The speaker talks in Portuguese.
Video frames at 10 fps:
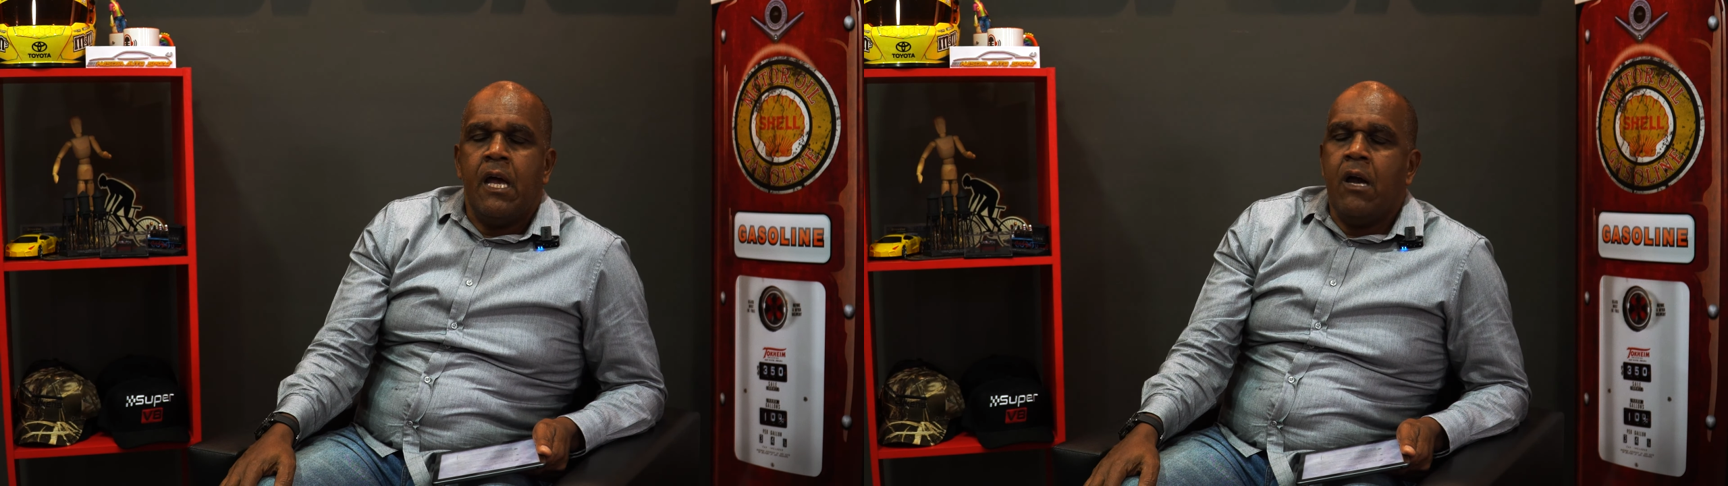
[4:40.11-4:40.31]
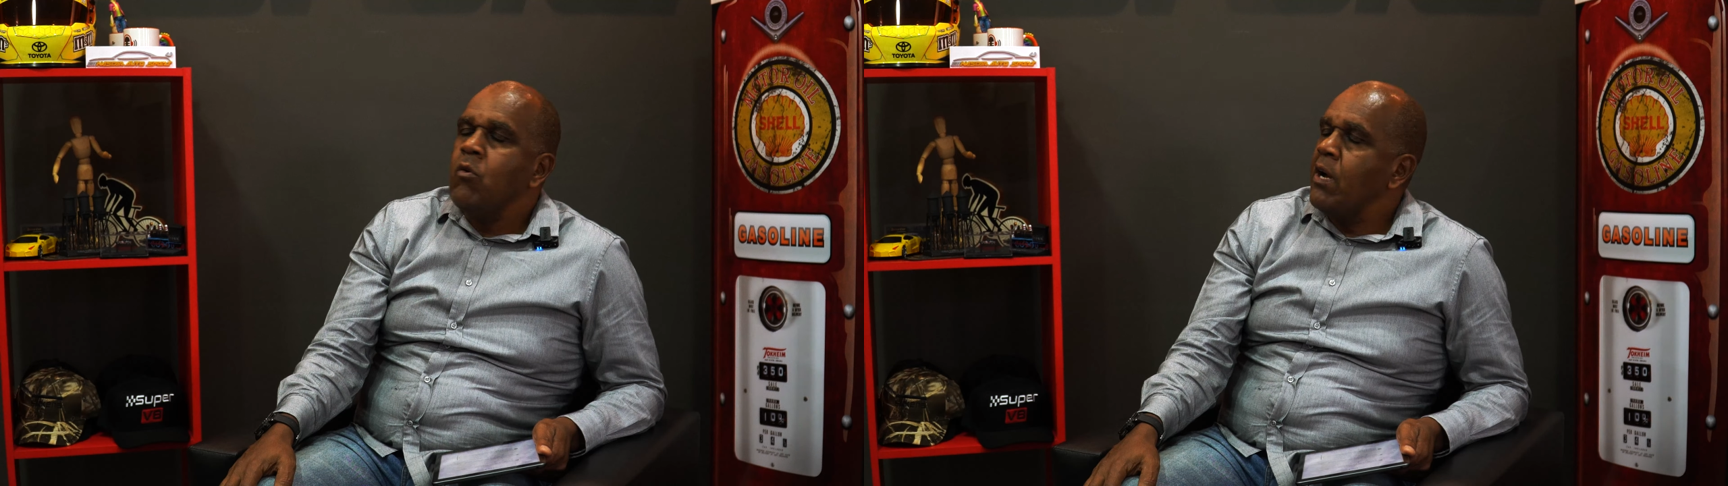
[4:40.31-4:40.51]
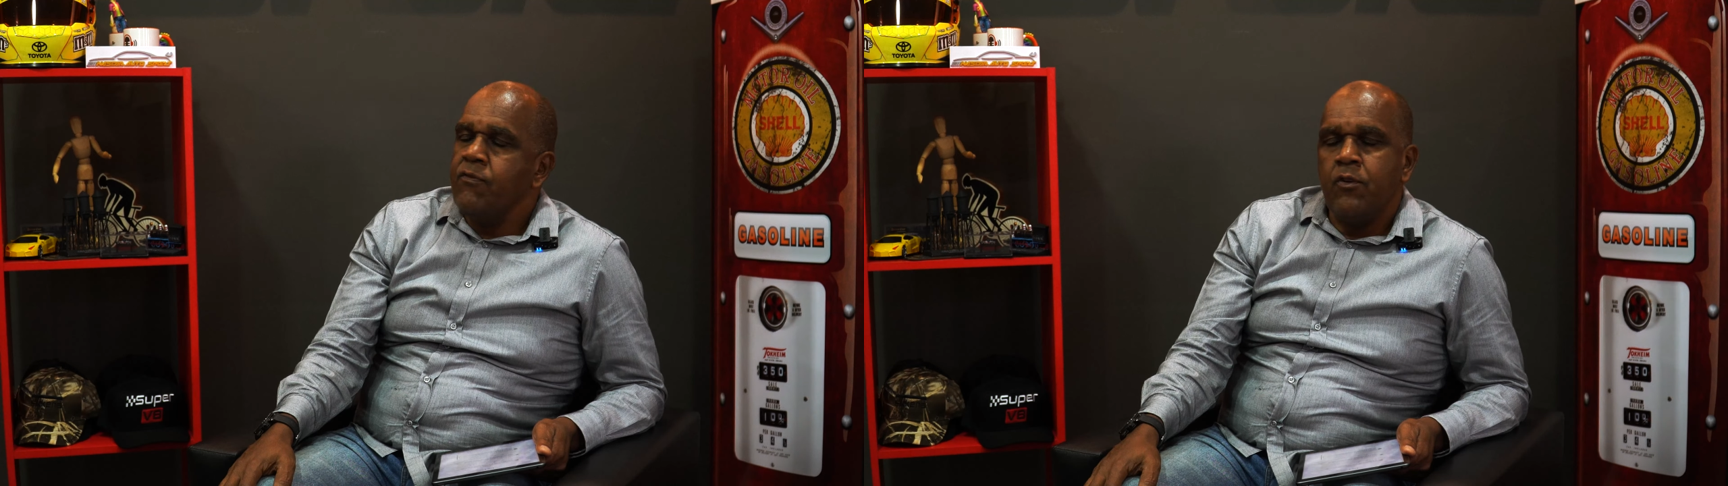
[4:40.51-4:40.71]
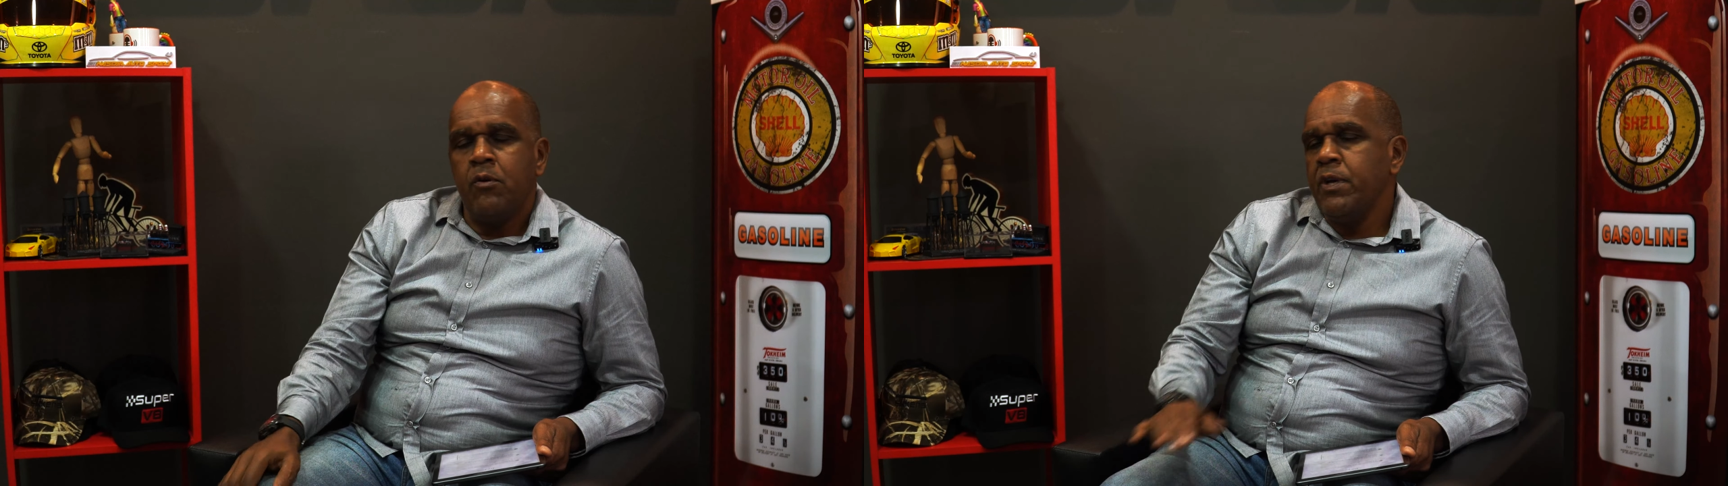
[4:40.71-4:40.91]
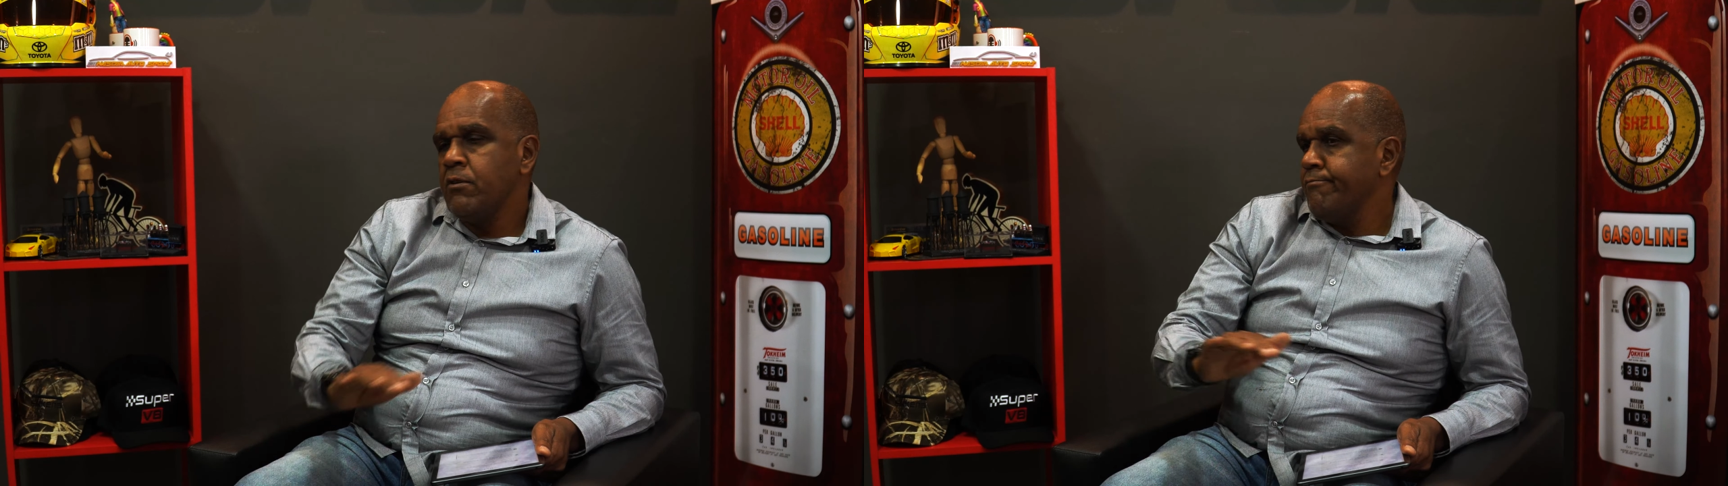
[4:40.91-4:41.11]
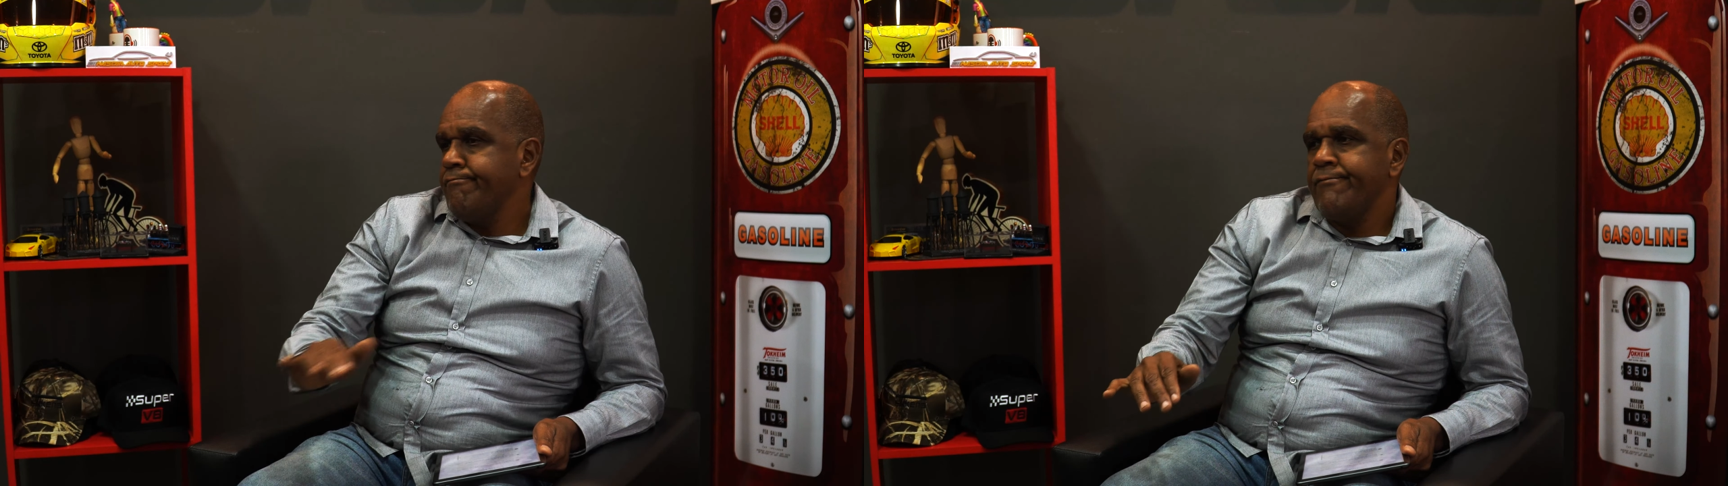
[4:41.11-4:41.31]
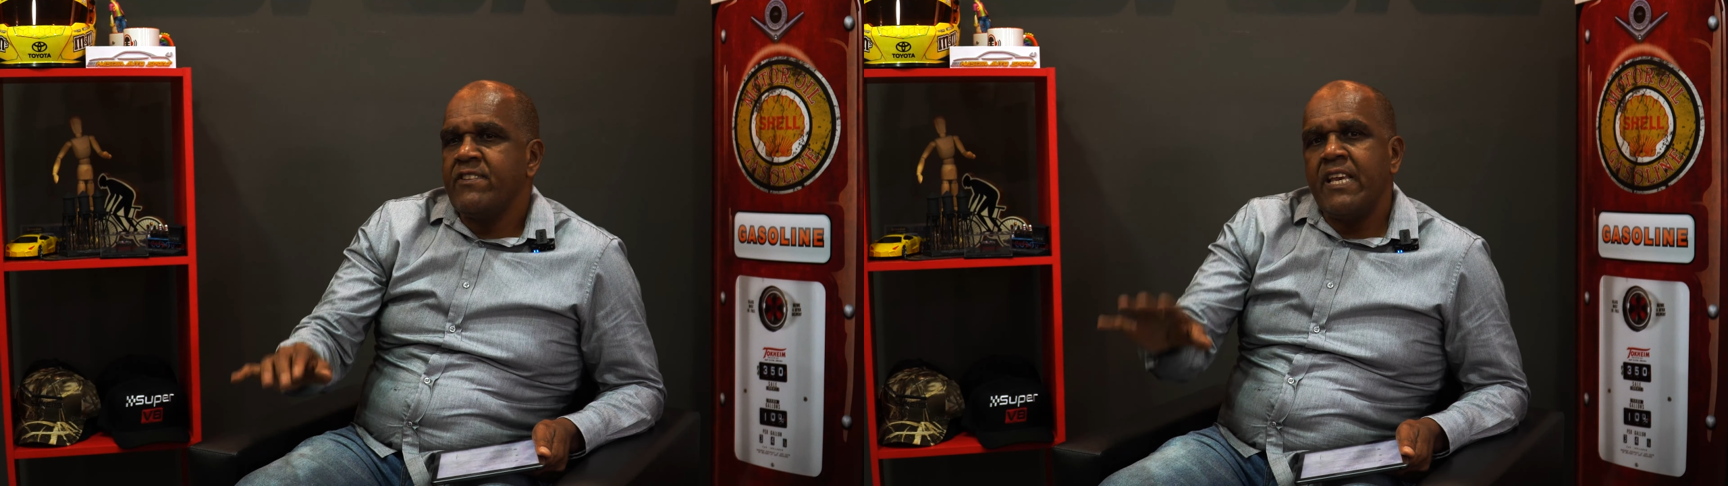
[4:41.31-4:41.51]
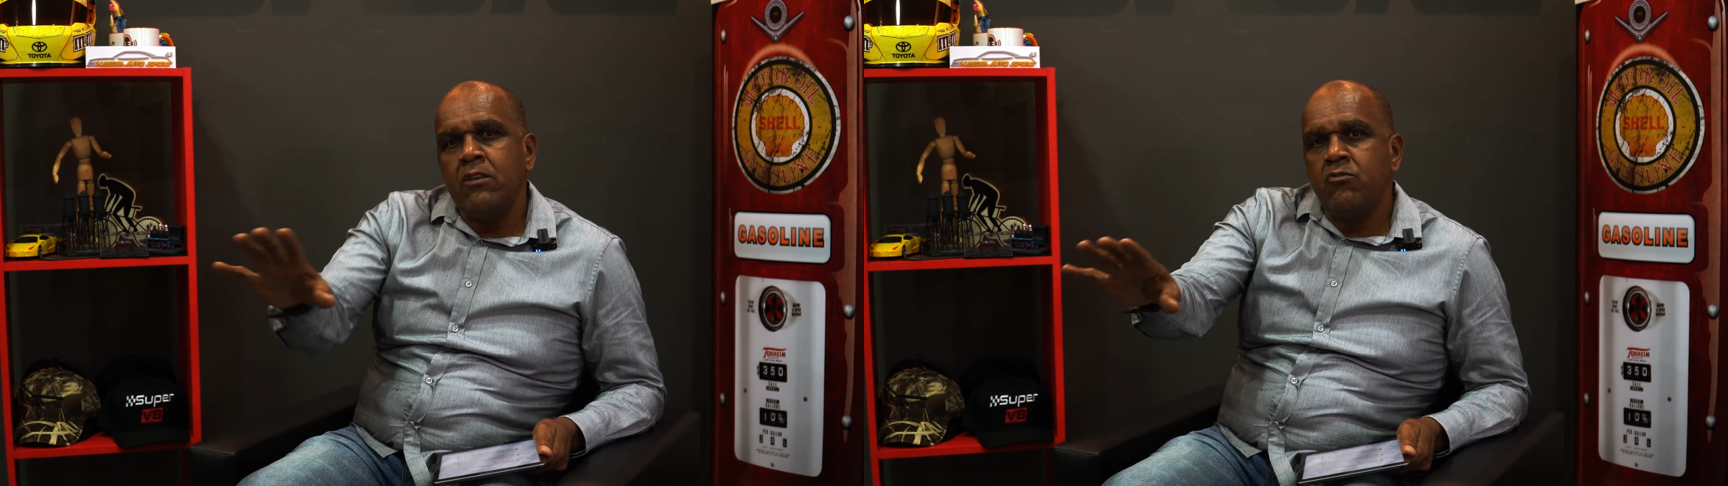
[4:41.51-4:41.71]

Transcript: O cara falou: meu, sem